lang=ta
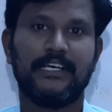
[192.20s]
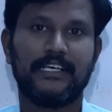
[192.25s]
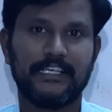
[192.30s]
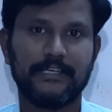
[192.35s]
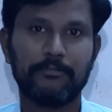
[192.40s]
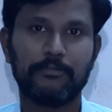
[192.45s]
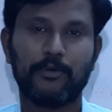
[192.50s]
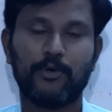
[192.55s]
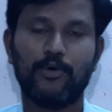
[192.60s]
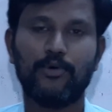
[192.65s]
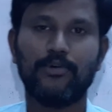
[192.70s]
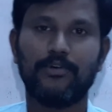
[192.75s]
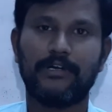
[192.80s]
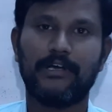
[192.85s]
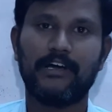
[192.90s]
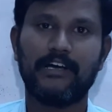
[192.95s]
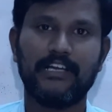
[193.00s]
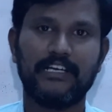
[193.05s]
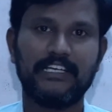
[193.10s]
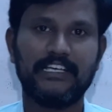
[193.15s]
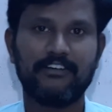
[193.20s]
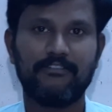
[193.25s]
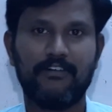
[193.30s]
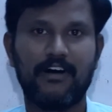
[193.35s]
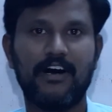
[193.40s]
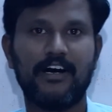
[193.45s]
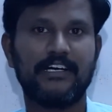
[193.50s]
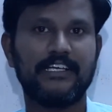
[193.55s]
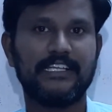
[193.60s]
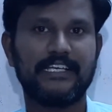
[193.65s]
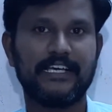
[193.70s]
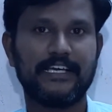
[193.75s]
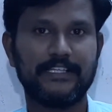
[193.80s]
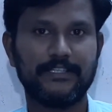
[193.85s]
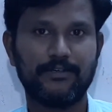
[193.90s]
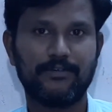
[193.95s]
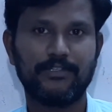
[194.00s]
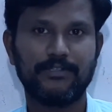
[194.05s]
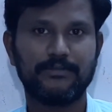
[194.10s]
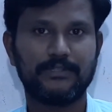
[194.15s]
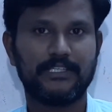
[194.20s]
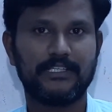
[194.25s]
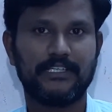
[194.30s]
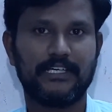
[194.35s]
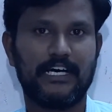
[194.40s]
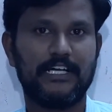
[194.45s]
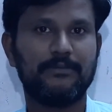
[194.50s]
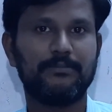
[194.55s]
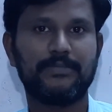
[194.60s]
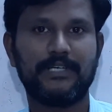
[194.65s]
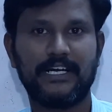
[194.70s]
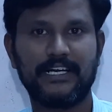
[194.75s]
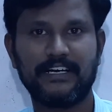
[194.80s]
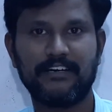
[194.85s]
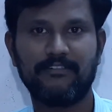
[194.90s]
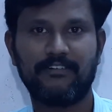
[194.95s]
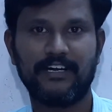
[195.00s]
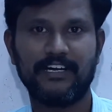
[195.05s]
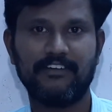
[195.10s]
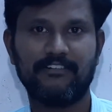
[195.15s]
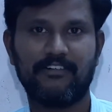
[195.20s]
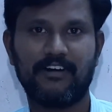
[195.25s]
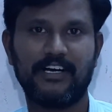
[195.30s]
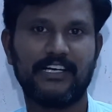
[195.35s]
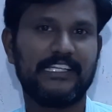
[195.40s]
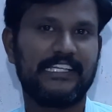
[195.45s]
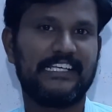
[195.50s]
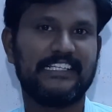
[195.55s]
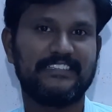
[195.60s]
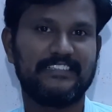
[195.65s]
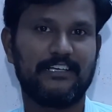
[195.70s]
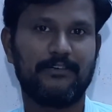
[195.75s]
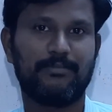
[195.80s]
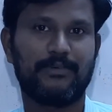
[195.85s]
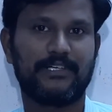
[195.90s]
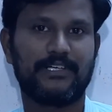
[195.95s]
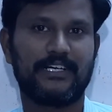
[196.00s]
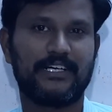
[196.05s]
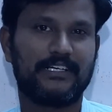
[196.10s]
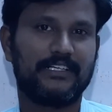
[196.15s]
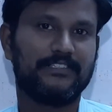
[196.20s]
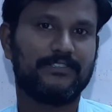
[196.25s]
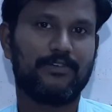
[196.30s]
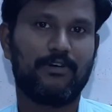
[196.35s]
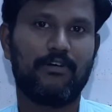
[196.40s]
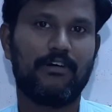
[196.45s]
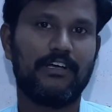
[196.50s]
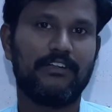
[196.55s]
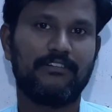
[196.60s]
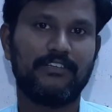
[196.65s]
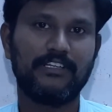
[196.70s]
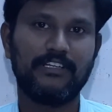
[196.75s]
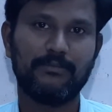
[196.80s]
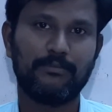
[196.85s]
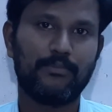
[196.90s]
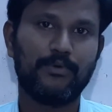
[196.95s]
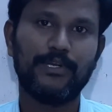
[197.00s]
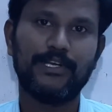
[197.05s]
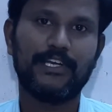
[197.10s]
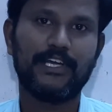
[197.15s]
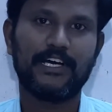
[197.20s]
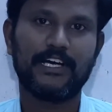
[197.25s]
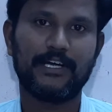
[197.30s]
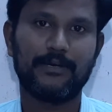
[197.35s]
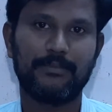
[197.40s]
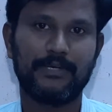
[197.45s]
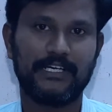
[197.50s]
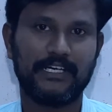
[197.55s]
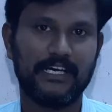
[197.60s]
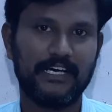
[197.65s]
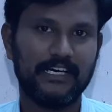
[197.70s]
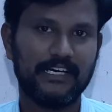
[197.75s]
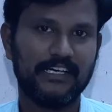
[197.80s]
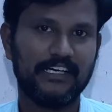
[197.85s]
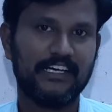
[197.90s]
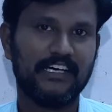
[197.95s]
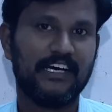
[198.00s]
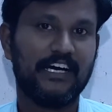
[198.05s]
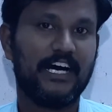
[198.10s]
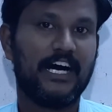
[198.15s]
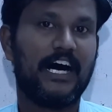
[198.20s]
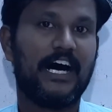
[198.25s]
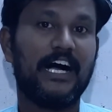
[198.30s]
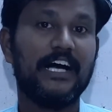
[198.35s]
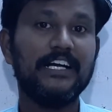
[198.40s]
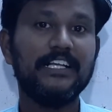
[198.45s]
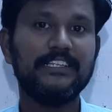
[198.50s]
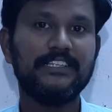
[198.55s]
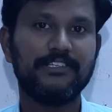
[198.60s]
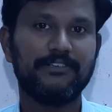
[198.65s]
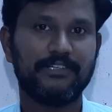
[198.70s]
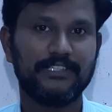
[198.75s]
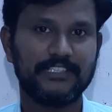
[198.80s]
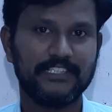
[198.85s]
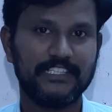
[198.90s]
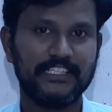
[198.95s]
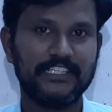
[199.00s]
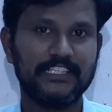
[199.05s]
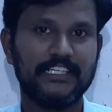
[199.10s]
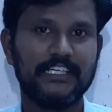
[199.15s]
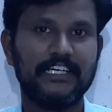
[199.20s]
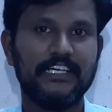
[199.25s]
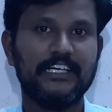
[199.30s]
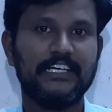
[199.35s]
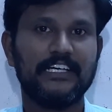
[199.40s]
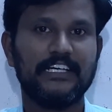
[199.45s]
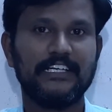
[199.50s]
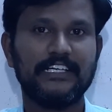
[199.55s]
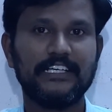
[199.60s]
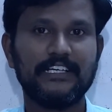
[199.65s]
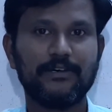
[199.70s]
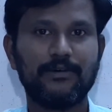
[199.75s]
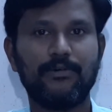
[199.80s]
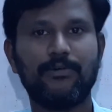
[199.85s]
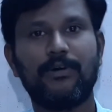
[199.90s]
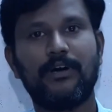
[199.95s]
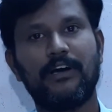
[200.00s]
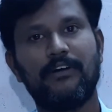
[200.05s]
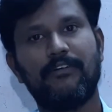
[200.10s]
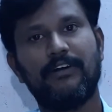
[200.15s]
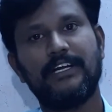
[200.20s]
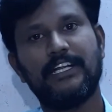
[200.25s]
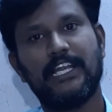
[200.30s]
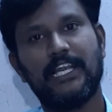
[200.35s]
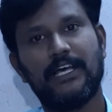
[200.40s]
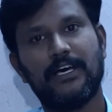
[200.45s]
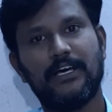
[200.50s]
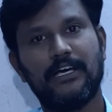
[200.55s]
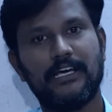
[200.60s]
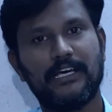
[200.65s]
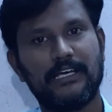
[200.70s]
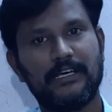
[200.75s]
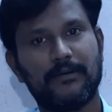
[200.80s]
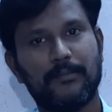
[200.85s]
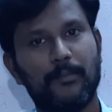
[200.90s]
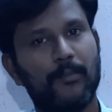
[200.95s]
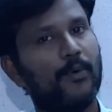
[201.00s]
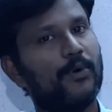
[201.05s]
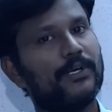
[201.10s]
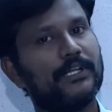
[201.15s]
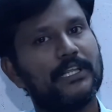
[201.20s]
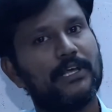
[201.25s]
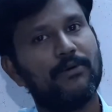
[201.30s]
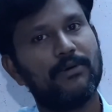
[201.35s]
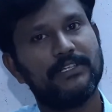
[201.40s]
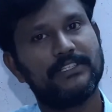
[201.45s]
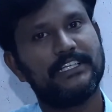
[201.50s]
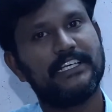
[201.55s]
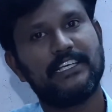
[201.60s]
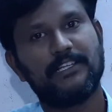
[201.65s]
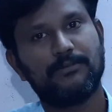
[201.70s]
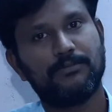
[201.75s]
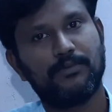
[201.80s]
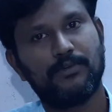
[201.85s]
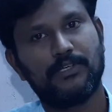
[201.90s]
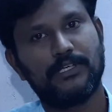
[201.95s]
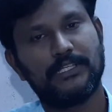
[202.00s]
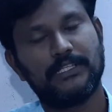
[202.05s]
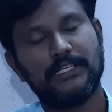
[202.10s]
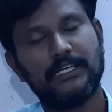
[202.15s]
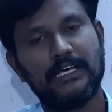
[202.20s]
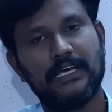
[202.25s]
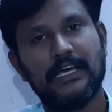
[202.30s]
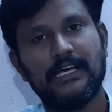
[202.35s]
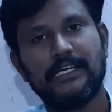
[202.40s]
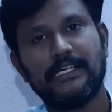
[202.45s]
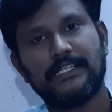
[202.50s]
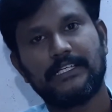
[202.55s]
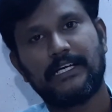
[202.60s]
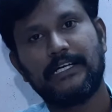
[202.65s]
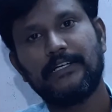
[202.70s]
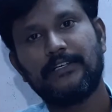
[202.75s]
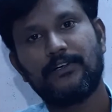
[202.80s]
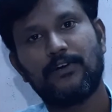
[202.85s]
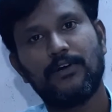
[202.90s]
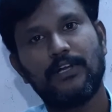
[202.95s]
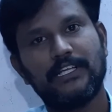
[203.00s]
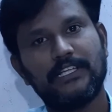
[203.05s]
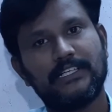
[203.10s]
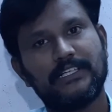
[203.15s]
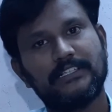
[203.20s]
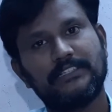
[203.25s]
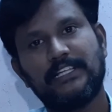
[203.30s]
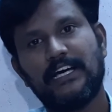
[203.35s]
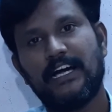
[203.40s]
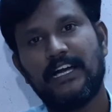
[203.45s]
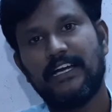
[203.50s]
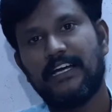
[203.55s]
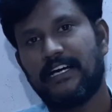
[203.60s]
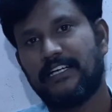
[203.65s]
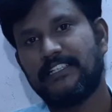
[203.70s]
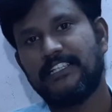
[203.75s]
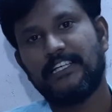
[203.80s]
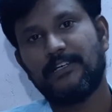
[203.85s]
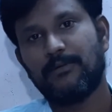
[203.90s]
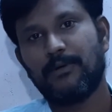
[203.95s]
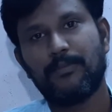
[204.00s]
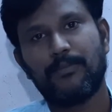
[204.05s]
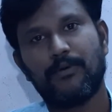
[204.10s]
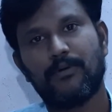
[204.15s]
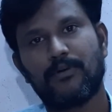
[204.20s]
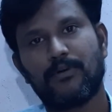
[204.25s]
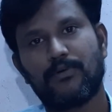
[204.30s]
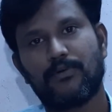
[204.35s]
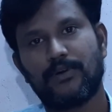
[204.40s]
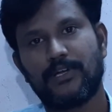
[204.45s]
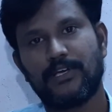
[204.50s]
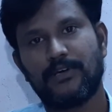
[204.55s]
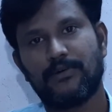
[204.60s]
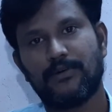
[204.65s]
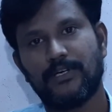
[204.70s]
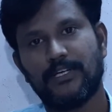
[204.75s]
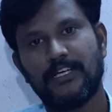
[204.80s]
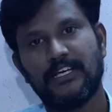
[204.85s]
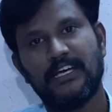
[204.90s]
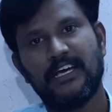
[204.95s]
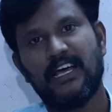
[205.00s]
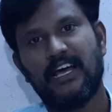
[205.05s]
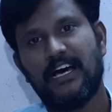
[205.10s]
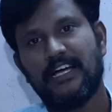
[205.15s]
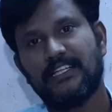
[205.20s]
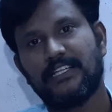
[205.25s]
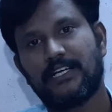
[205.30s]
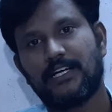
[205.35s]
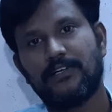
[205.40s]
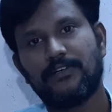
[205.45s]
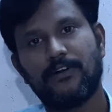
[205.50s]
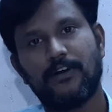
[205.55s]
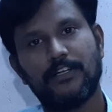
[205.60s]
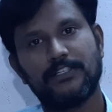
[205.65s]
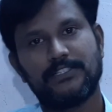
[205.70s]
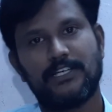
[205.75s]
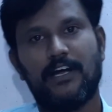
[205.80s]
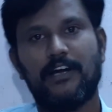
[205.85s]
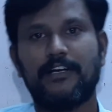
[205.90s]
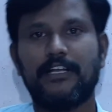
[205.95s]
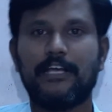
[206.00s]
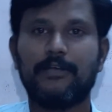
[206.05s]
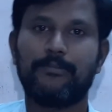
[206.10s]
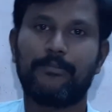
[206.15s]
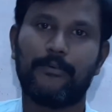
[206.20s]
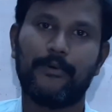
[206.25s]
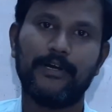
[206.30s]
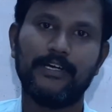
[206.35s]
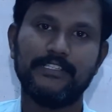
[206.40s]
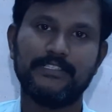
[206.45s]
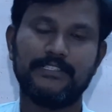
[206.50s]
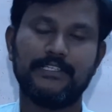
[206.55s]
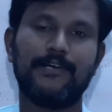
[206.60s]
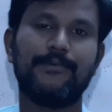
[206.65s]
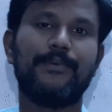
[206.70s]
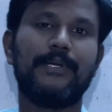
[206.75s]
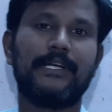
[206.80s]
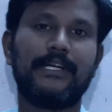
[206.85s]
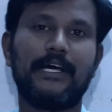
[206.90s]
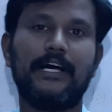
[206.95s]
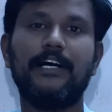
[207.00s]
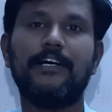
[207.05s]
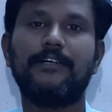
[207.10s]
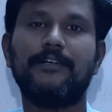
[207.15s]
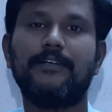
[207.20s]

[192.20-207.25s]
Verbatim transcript: இப்போது நான் நீங்கள் வாங்குறீங்க ஏதோ ஒரு அன்பிராண்டட் வண்டி வாங்குறீங்க சேல் பண்ணுறாங்கன்னு ஸோ அவங்க அதை வந்து மூடிட்டாங்க அப்படின்னா அடுத்து வந்து நீங்கள் உங்கள் வண்டியில் மோட்டார் அவ்வளோ சீக்கிரம் போகாது கண்ட்ரோலர்ன்றது தான் அதிகமாக போகக்கூடிய ஒன்று அந்த கண்ட்ரோலர் ஷார்ட் ஆகி போயிடுச்சு அப்படின்னா